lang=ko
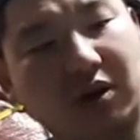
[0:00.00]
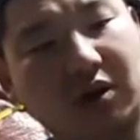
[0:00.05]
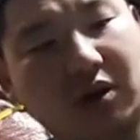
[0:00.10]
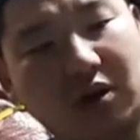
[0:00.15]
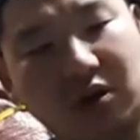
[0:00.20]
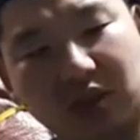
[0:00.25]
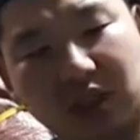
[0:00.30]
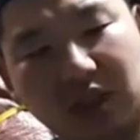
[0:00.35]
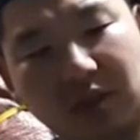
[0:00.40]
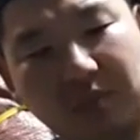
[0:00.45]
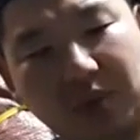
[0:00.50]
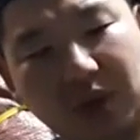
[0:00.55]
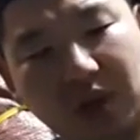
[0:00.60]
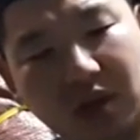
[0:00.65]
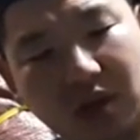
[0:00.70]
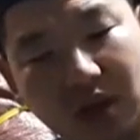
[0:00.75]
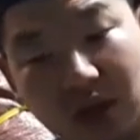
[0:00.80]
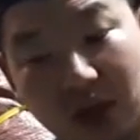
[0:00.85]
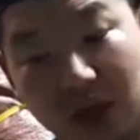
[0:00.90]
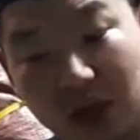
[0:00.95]

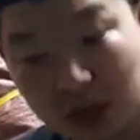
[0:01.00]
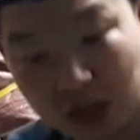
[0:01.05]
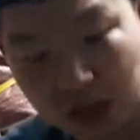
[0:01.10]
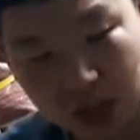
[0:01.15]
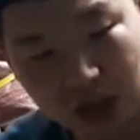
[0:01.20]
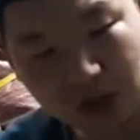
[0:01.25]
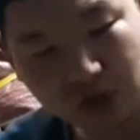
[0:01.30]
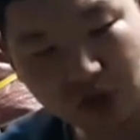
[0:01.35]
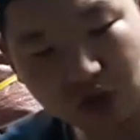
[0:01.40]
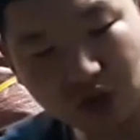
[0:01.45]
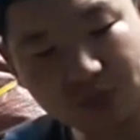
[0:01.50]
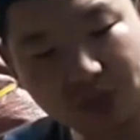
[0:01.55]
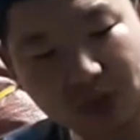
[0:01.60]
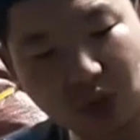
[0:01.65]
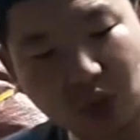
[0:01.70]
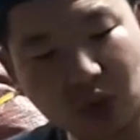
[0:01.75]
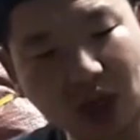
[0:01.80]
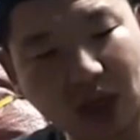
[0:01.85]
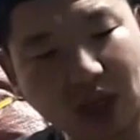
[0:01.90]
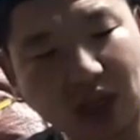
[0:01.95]
어차피 이 튜브
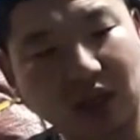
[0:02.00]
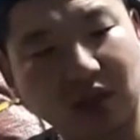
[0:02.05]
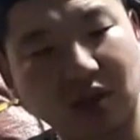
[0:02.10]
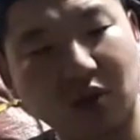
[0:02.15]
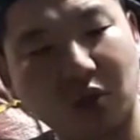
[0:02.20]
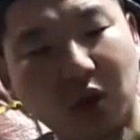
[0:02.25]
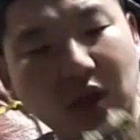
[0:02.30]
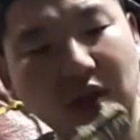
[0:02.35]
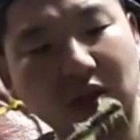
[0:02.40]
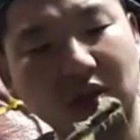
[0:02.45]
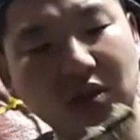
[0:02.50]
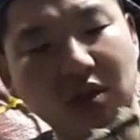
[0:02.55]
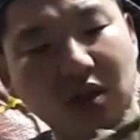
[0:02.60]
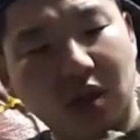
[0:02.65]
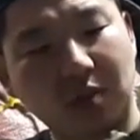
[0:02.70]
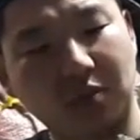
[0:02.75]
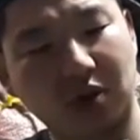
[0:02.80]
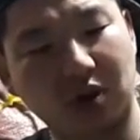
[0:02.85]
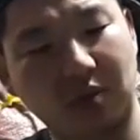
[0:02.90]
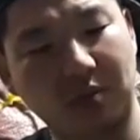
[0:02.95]
속 안에서 회전을
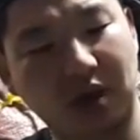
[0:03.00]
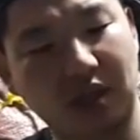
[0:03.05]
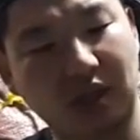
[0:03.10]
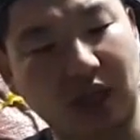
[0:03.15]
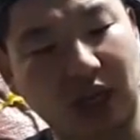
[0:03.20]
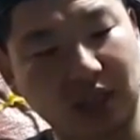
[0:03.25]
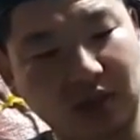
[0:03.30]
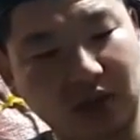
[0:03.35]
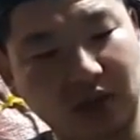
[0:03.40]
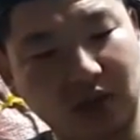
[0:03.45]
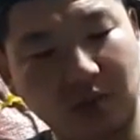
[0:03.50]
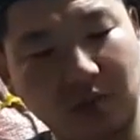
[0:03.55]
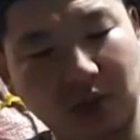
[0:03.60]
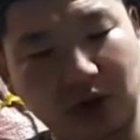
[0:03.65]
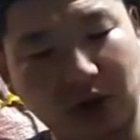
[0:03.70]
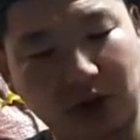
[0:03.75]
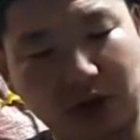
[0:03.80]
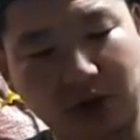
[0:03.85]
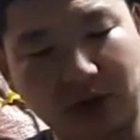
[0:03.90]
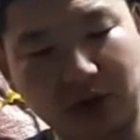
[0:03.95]
해버리면 다
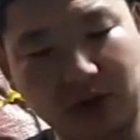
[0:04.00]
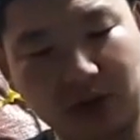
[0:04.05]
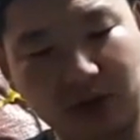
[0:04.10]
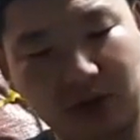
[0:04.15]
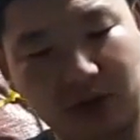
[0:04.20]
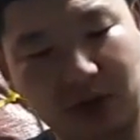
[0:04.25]
섞여버려요.